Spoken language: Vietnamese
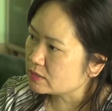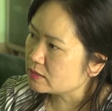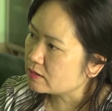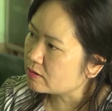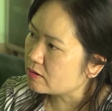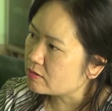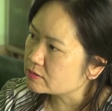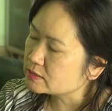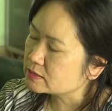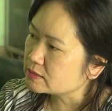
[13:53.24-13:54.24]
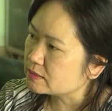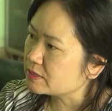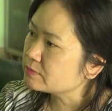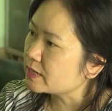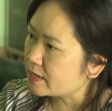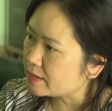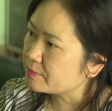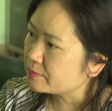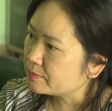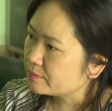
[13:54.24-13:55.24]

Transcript: chung tay hưởng ứng vì một xã hội nhân